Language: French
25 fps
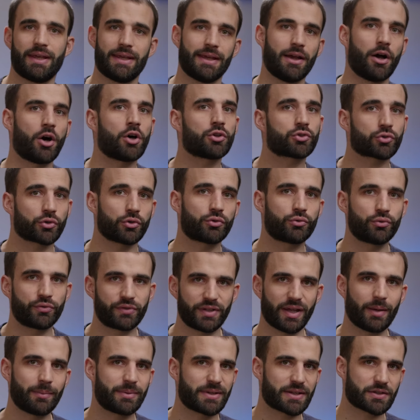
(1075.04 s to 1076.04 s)
Et entre tout
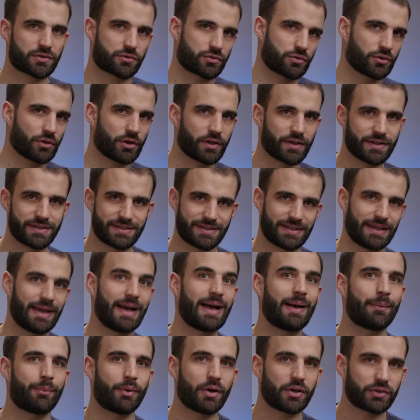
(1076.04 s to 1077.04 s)
ça, bien sûr, c'est
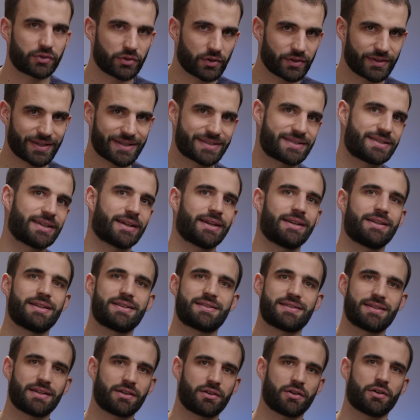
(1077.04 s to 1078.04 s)
important d'insérer des
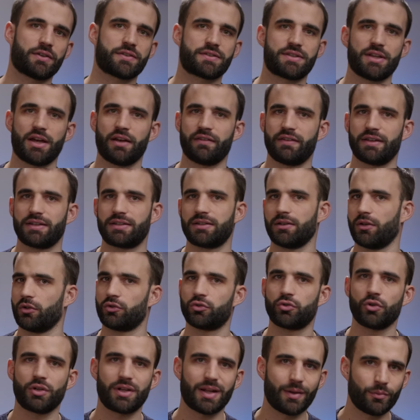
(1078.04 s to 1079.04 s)
séquences avec
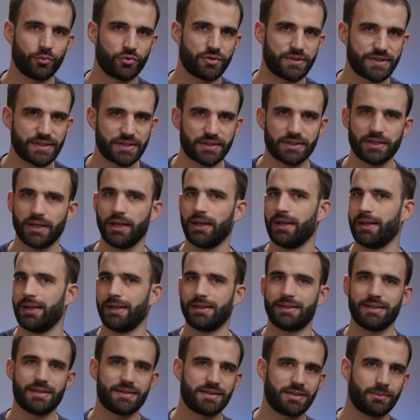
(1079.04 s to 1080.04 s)
que de la musique
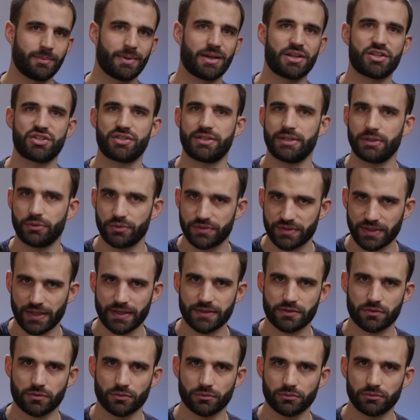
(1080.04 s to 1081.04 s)
et des images
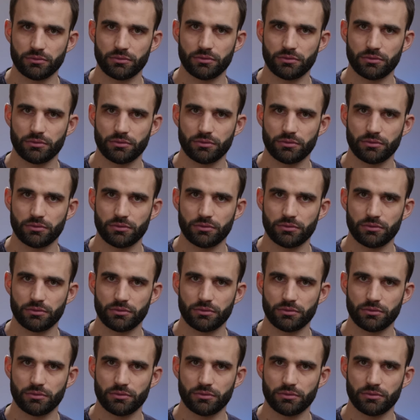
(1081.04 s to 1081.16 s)
d'illustration.